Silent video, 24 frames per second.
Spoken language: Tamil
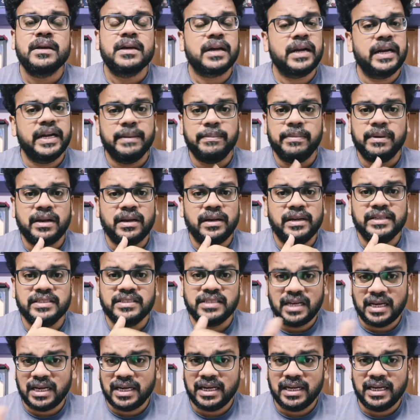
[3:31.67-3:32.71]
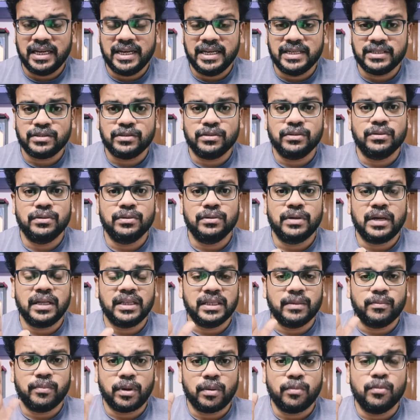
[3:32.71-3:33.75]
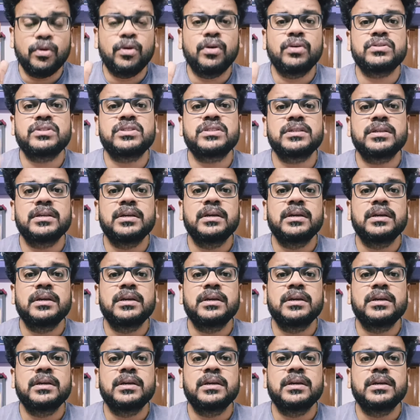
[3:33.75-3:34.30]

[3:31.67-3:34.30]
கண்டிப்பாக ரிலீஸ் ஆகலை ஸோ அந்த ப்ரொமோஸ்